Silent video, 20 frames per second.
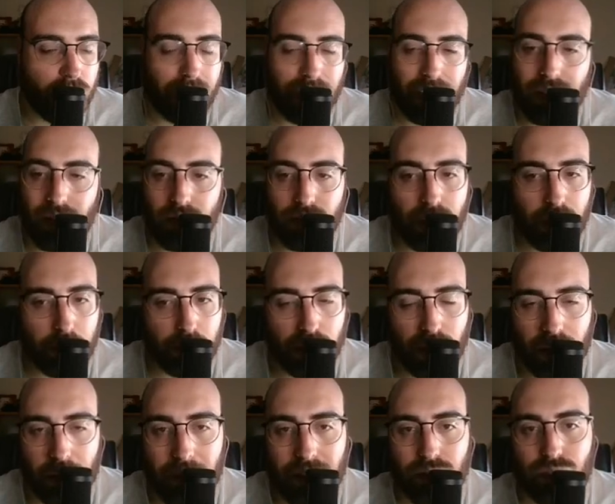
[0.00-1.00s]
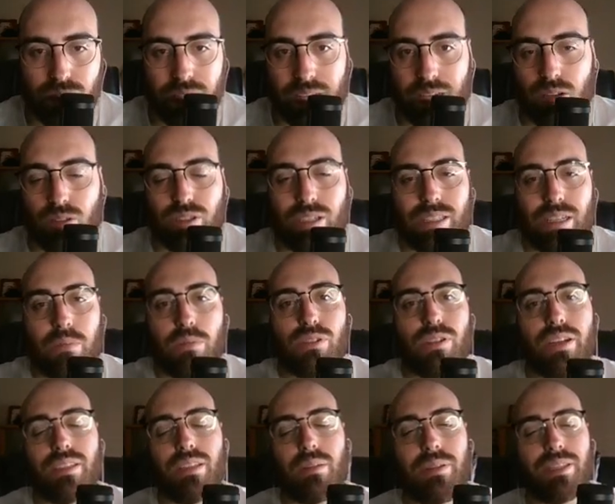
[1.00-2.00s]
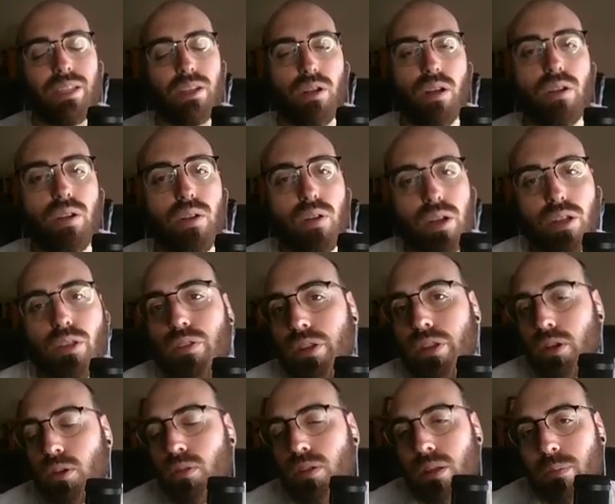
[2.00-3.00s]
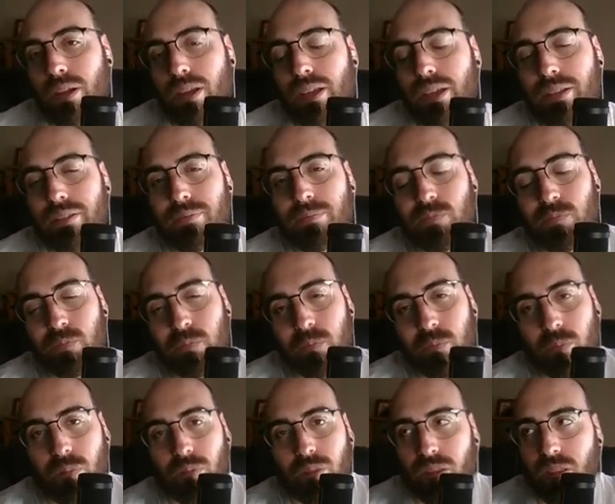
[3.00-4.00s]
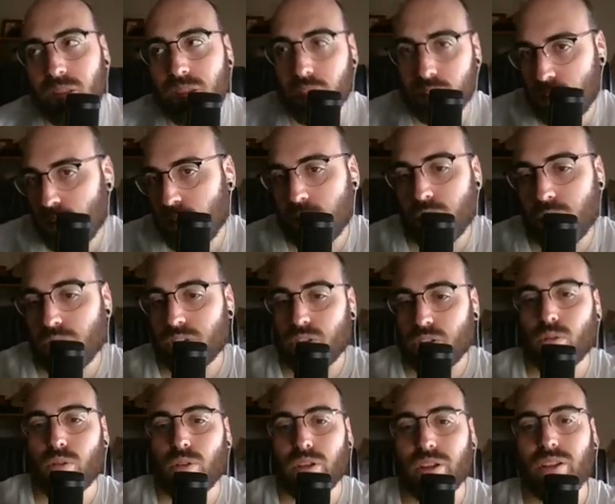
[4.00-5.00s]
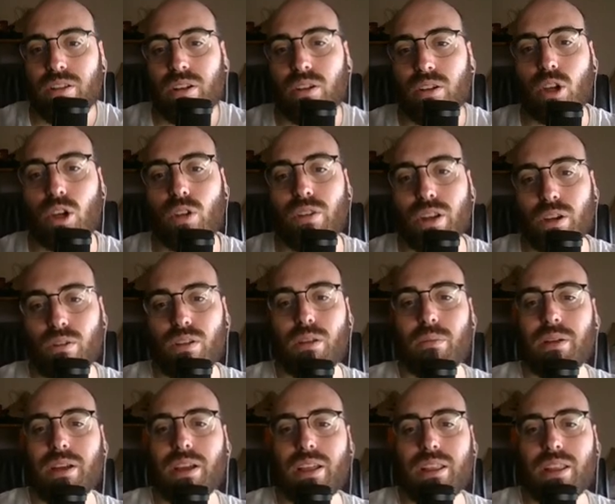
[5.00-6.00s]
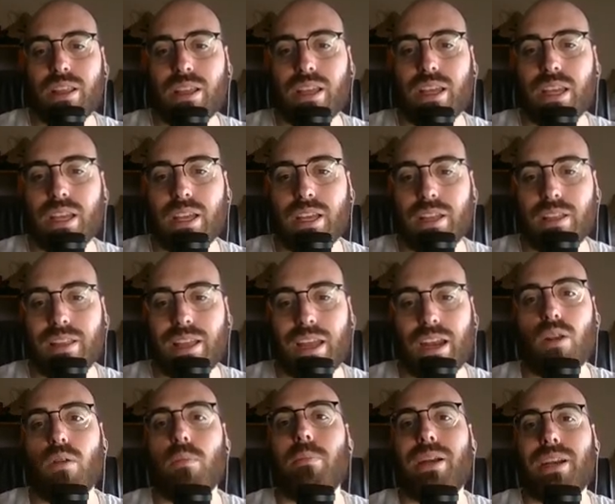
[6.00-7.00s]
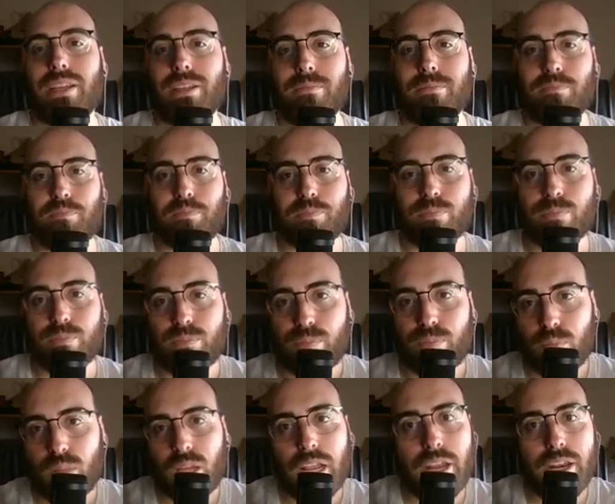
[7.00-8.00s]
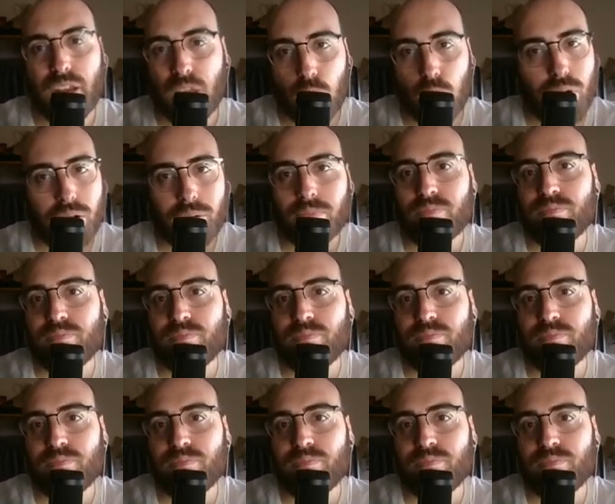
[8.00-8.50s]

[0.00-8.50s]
ya no tenemos nada más, o sea que nos saltamos directamente. No han cogido ninguna imagen, y estoy 100% seguro, ¿eh? no han cogido ninguna imagen de, de Arlon Park. Ninguna.